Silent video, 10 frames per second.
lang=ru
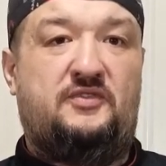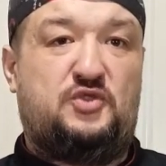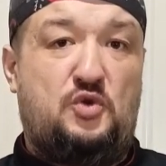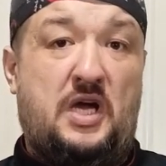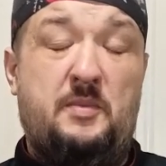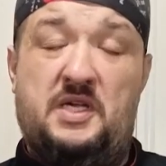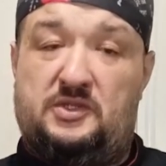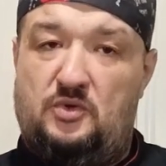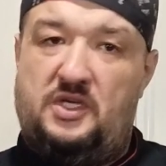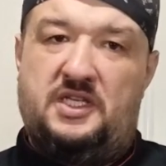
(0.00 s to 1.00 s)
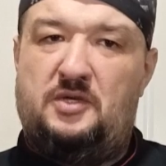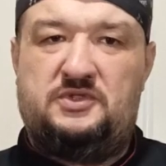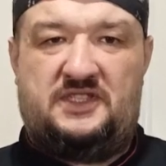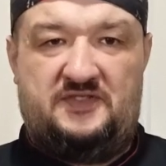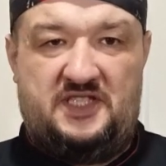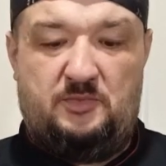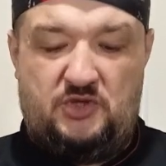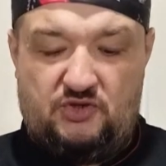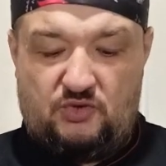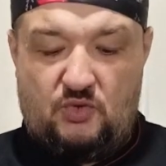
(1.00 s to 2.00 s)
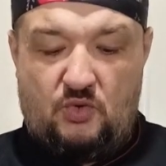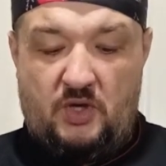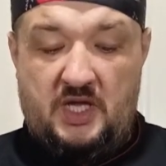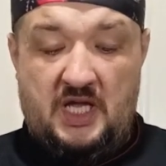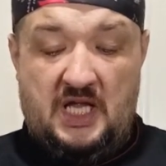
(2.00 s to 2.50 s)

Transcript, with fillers: в сухомятку, хотя он совсем не сухой.